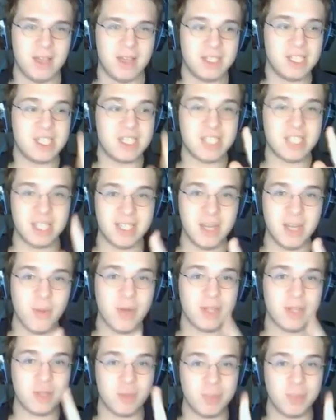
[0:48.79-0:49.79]

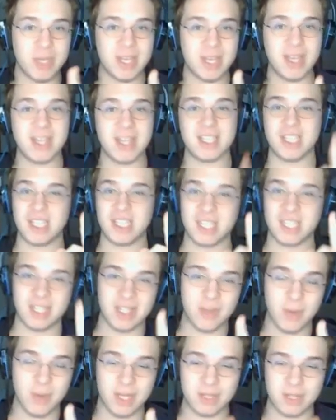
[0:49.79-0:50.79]
64 perché
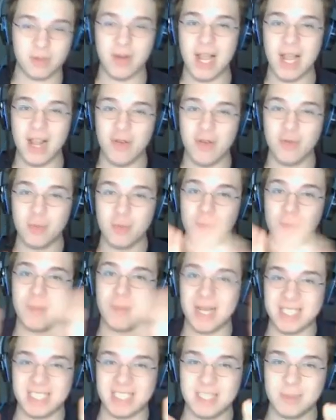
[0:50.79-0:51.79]
64 è il numero
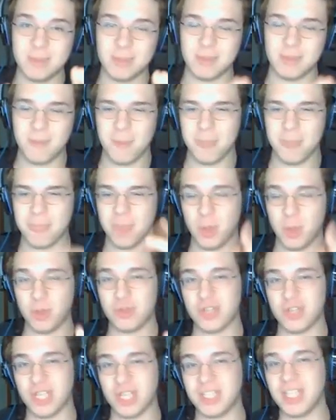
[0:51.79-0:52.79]
massimo di
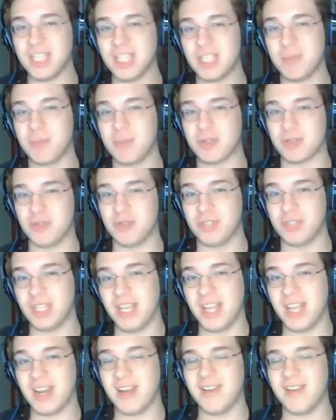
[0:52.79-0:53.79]
oggetti che si possono
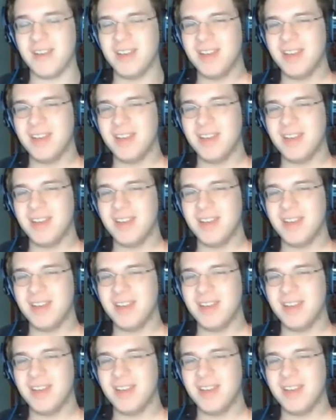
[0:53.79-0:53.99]
tenere